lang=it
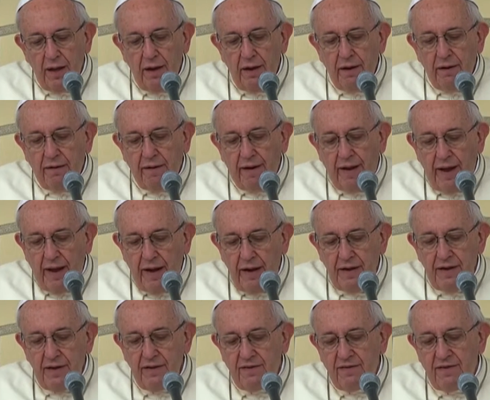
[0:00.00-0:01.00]

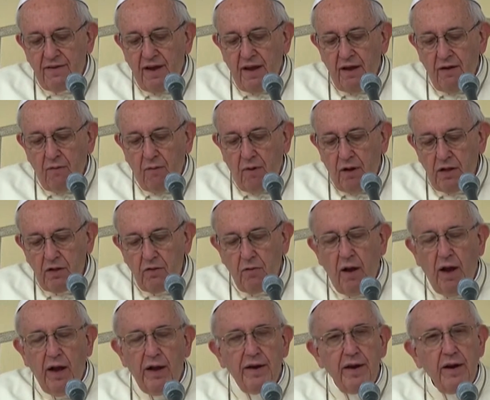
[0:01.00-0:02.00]
realizza quanto
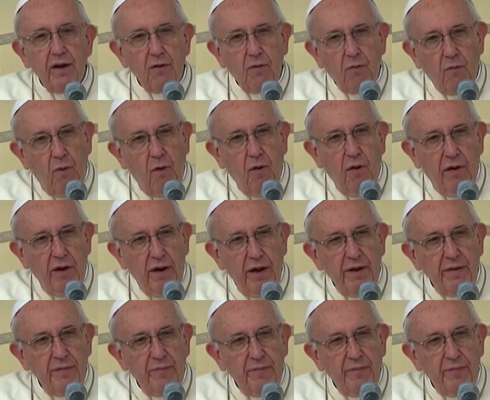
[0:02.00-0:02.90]
ha nel cuore.